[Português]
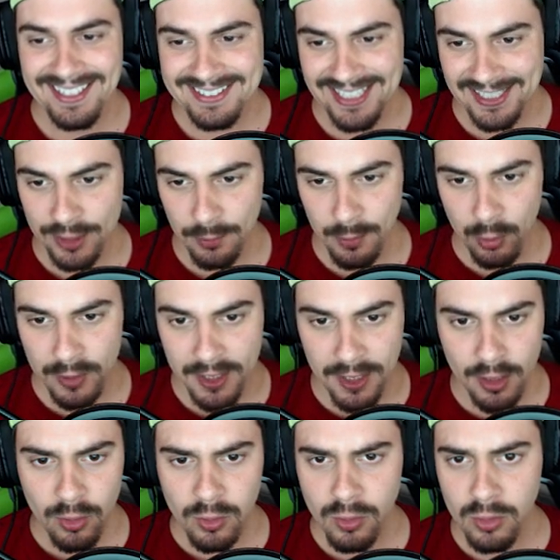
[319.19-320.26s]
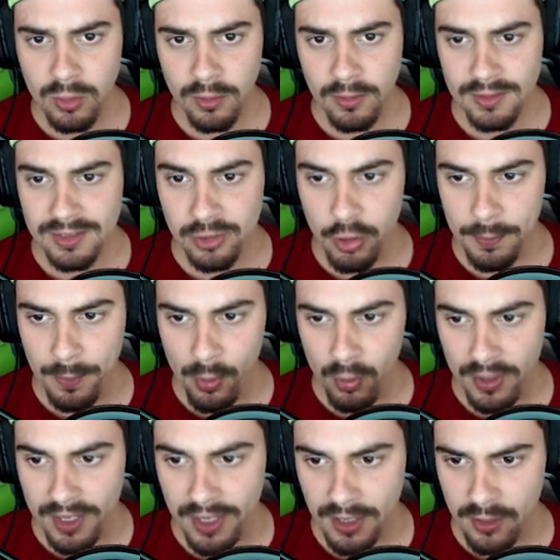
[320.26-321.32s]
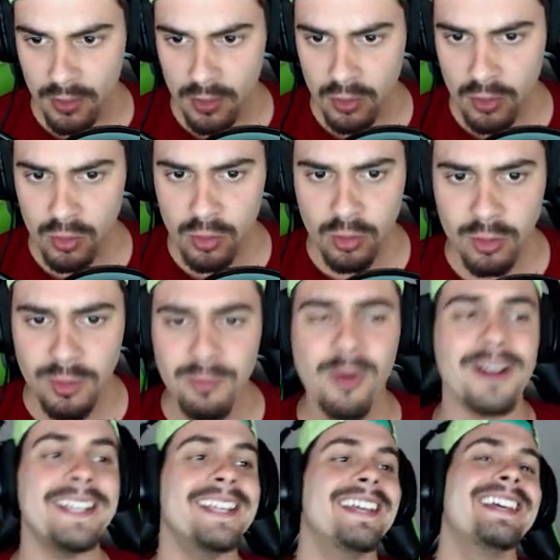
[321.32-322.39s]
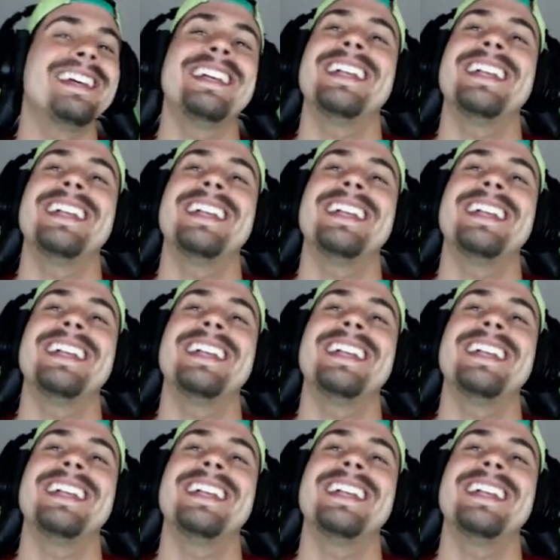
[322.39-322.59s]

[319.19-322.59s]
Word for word: Tá, double kill, triple kill, morri.